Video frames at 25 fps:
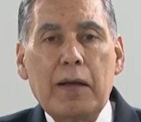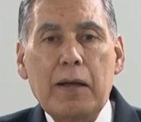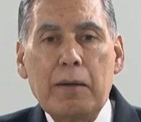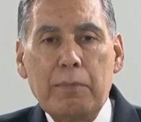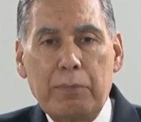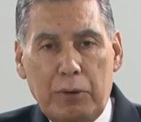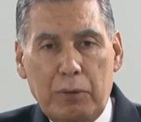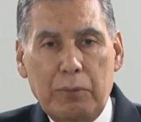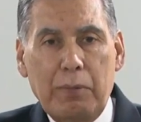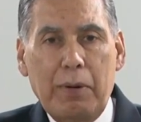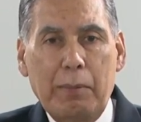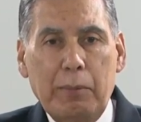
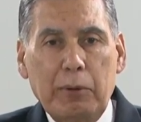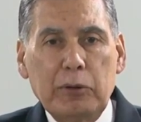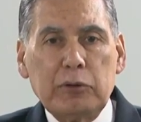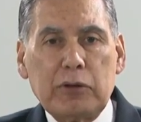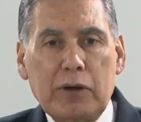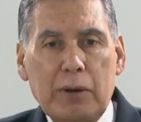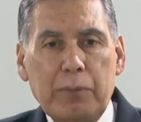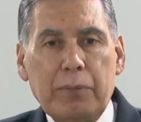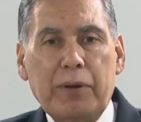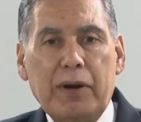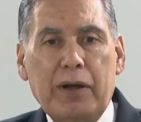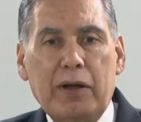Pero vamos
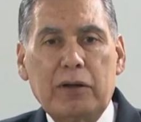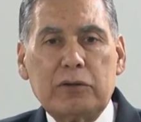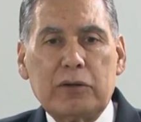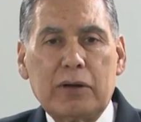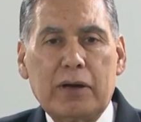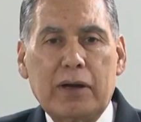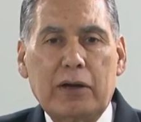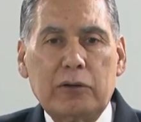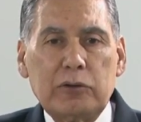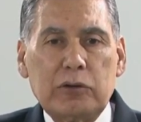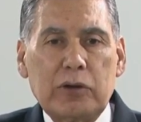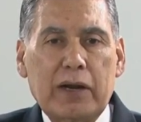a otra,
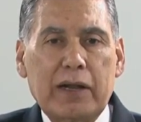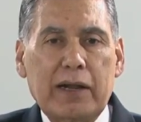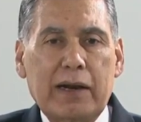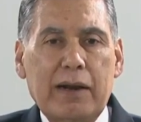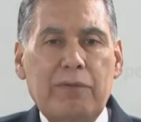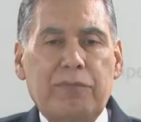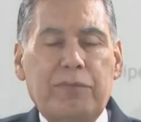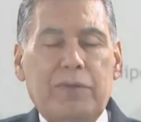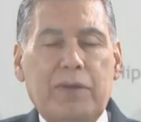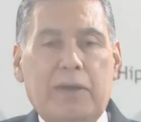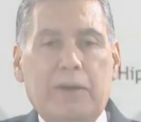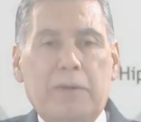a otra
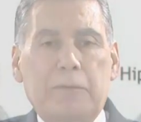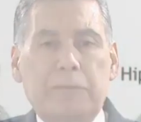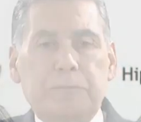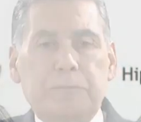gráfica.